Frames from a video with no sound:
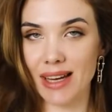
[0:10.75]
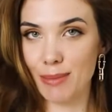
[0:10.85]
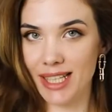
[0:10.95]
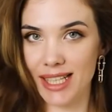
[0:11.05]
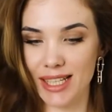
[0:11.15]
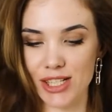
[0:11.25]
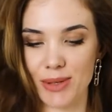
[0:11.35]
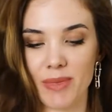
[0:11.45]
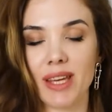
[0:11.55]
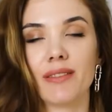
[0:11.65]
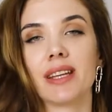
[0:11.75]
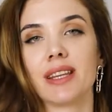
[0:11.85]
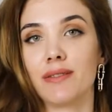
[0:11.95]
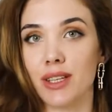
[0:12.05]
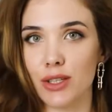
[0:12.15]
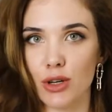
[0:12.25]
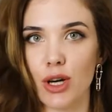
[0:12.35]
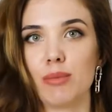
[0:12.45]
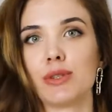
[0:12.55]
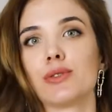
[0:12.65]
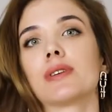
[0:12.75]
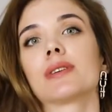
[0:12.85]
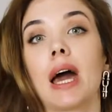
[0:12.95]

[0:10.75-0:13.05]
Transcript: вами Наташа. И в этом видео обзор